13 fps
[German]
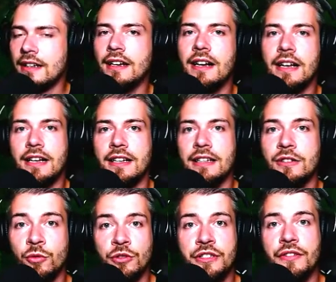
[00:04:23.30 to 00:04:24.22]
Ach,
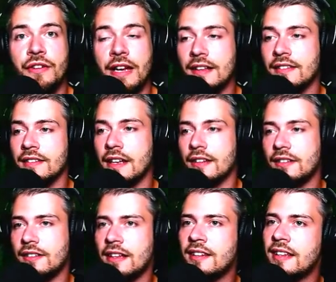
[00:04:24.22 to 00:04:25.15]
gut, wir lassen
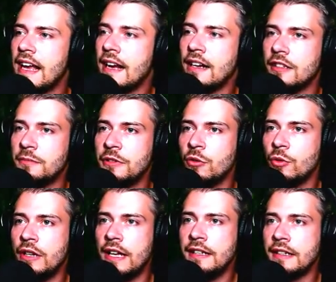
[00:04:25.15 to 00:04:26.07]
das. Es ärgert mich
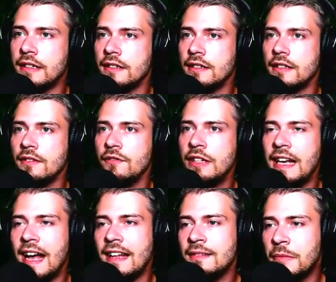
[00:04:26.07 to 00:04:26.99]
ohne Ende. Wie
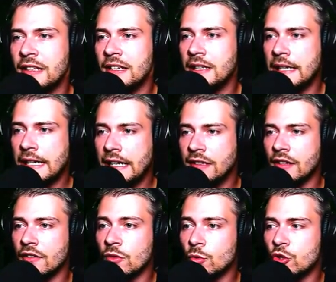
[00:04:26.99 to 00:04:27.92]
kann man denn den
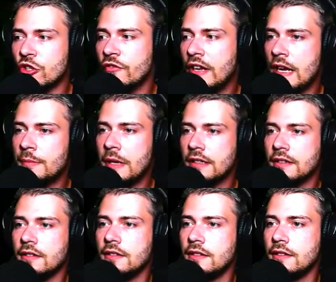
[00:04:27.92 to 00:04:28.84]
Gegner so schwer
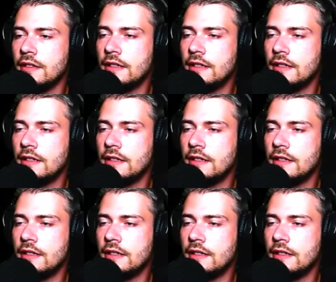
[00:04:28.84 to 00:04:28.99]
machen?